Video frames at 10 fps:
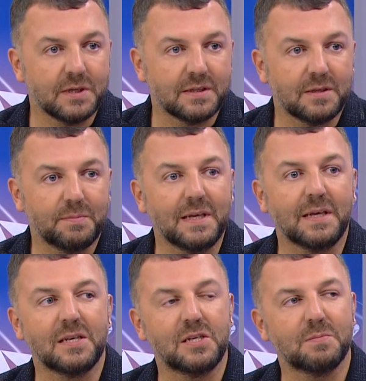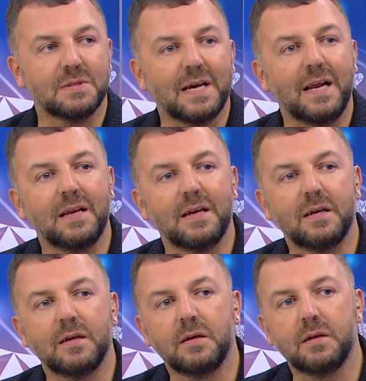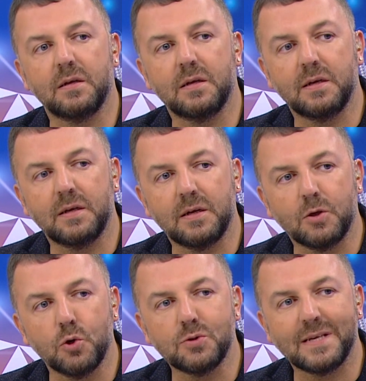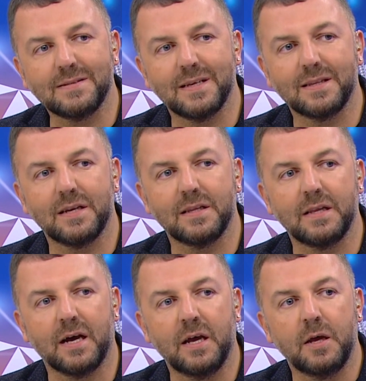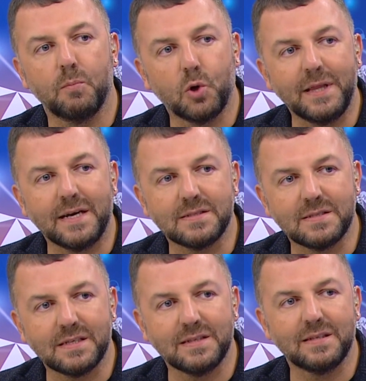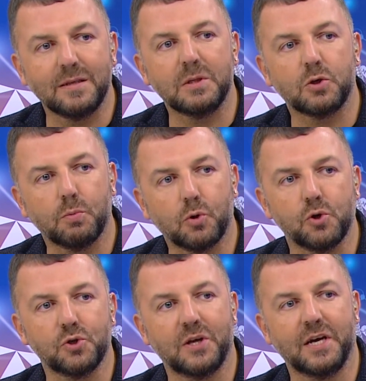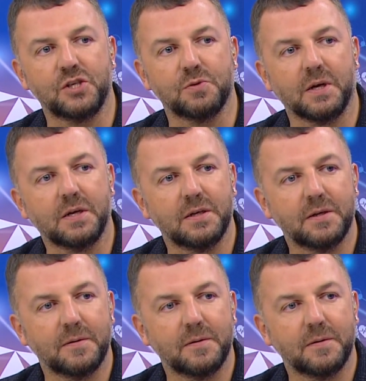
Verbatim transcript: nedir? Bir de girişimsel e, göğüs hastalıklarında bu kadar sıkıntılı mıdır o bronşları açmak?